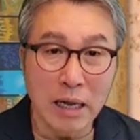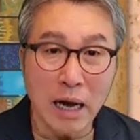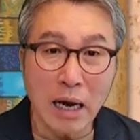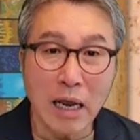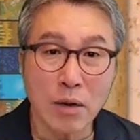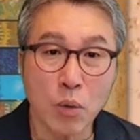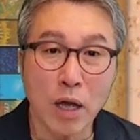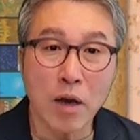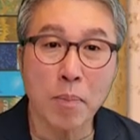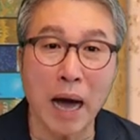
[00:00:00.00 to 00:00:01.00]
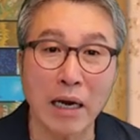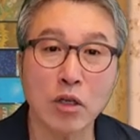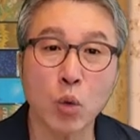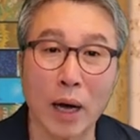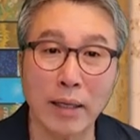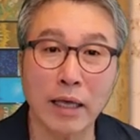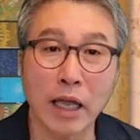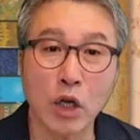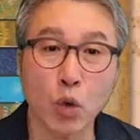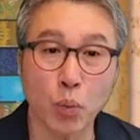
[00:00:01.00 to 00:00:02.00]
하나님과의 그 바른
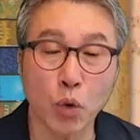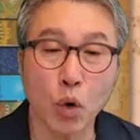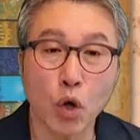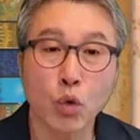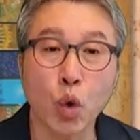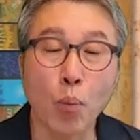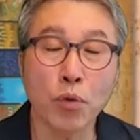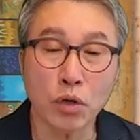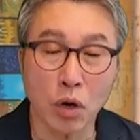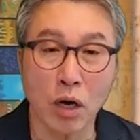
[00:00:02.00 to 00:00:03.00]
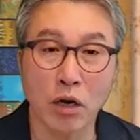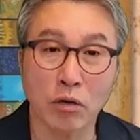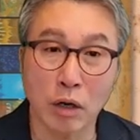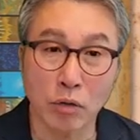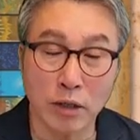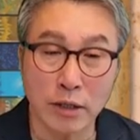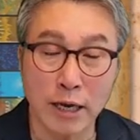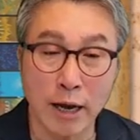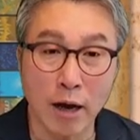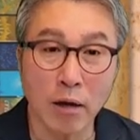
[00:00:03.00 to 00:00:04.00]
관계를 돕도록 돕는 역할이었다고
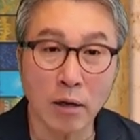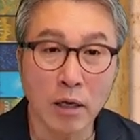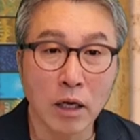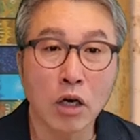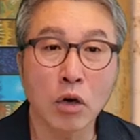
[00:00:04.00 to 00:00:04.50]
했으니까 예,